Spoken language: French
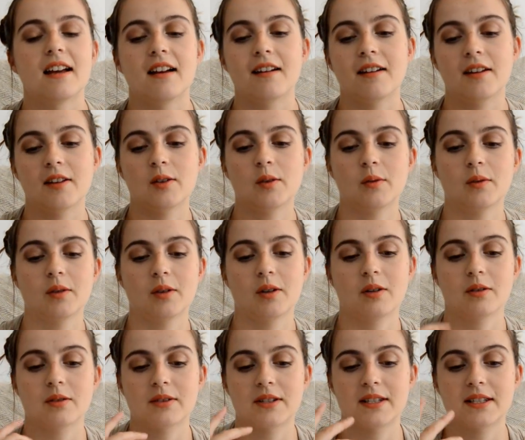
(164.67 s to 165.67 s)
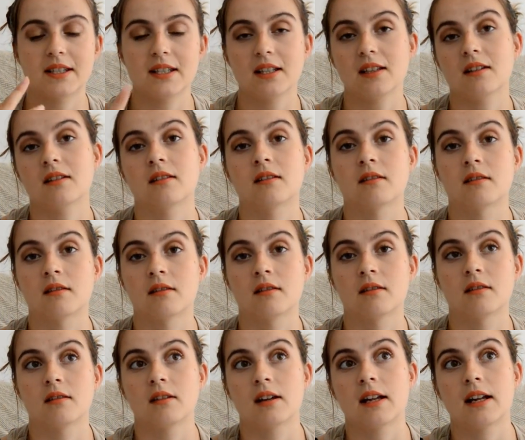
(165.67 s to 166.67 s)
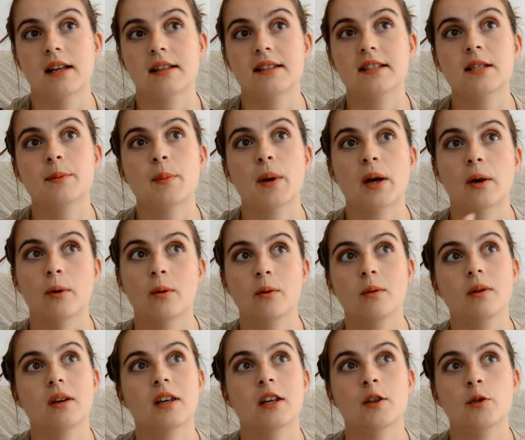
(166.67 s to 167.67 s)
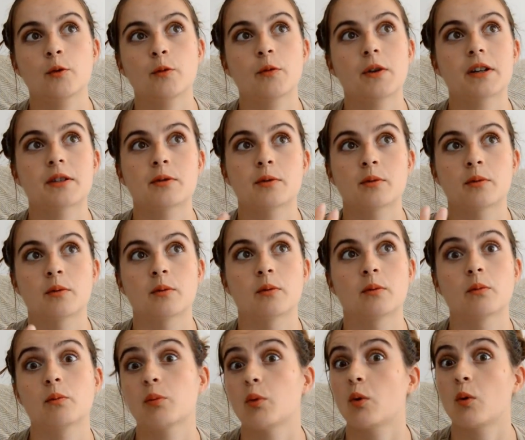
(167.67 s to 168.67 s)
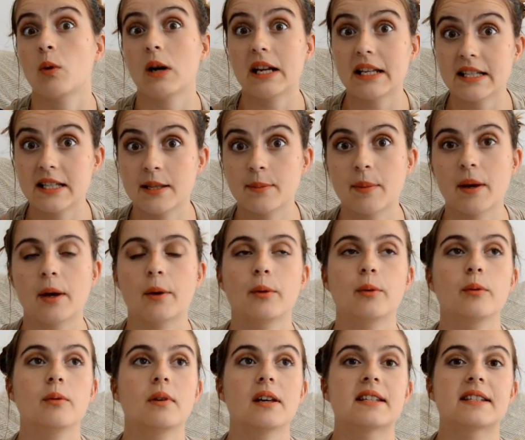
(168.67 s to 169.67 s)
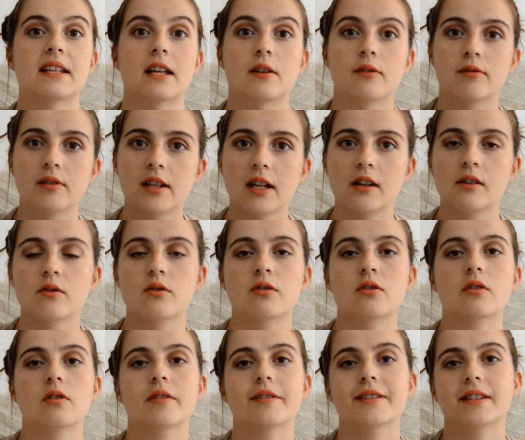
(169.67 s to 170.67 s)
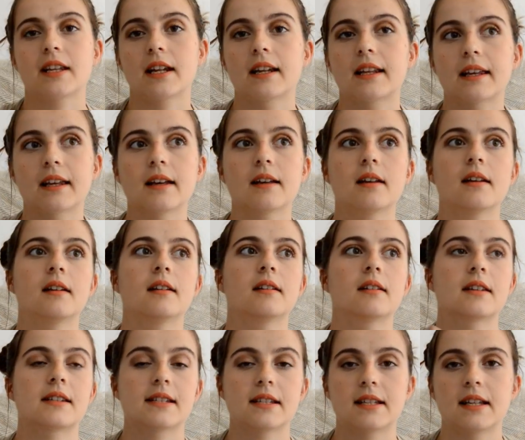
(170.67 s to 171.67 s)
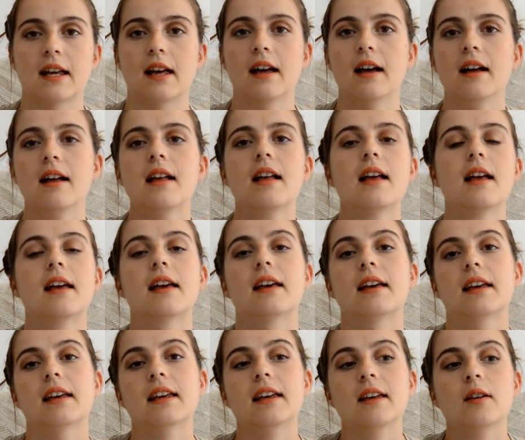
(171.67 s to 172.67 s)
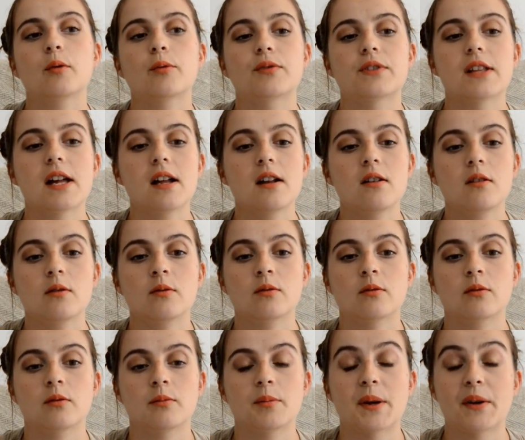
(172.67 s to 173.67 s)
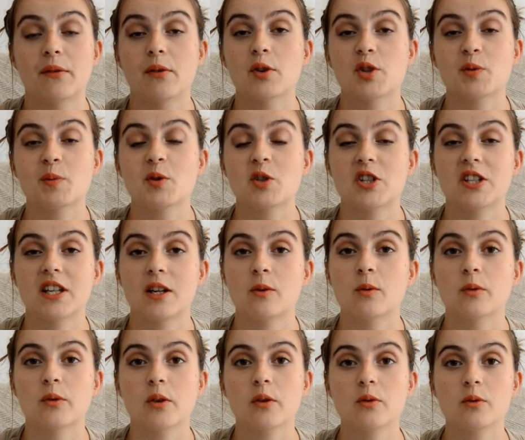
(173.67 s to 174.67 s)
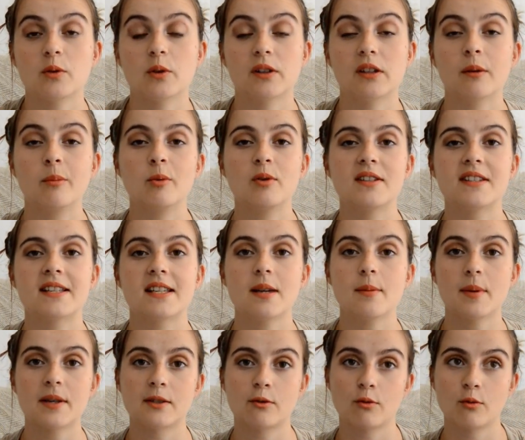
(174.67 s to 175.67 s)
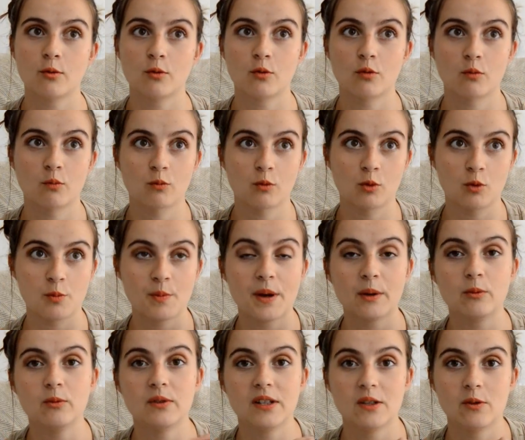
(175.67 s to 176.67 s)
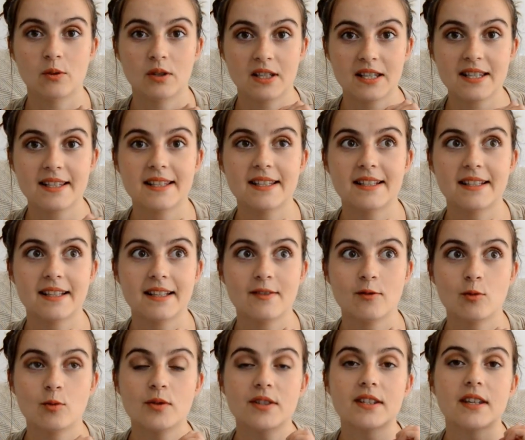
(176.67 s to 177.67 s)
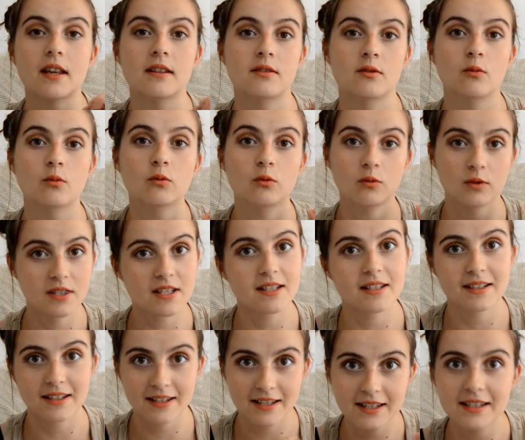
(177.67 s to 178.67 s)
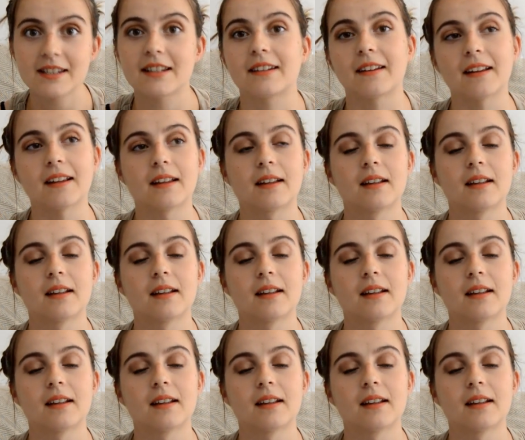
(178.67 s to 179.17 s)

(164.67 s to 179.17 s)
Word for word: Euh, donc euh, c'est, elle a disparu et tout va se, pourquoi elle a disparu, est-ce qu'elle fit quelque chose, quelqu'un, etc. Et au final, ben franchement, j'étais contente du côté policier parce que je ne me suis pas doutée de qui c'était jusqu'à ce qu'on nous dise qui c'était.